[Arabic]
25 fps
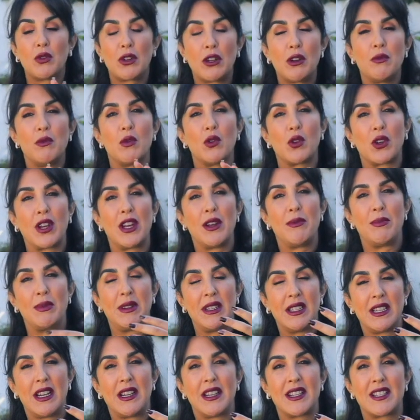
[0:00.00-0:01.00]
قلت لهم اوكي
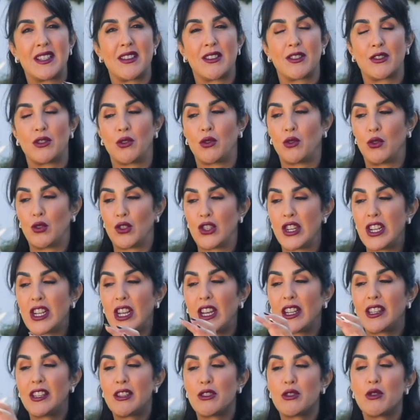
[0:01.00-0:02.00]
بدينا لي سيونس دو كوتشينغ
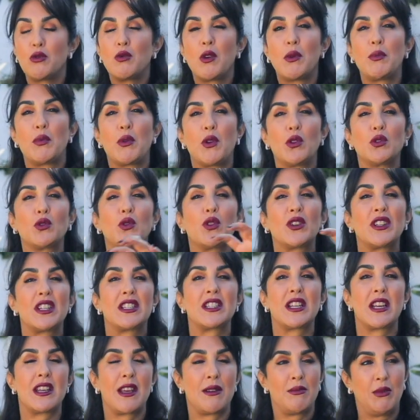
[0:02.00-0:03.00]
خديته هو بوحدو
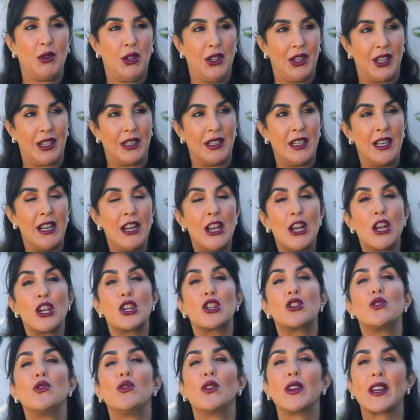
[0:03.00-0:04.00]
خديتها هي بوحدها
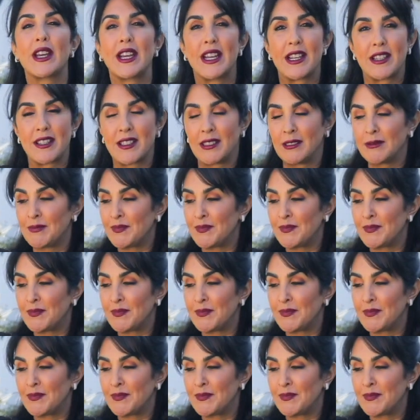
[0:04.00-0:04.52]
شنو لقيت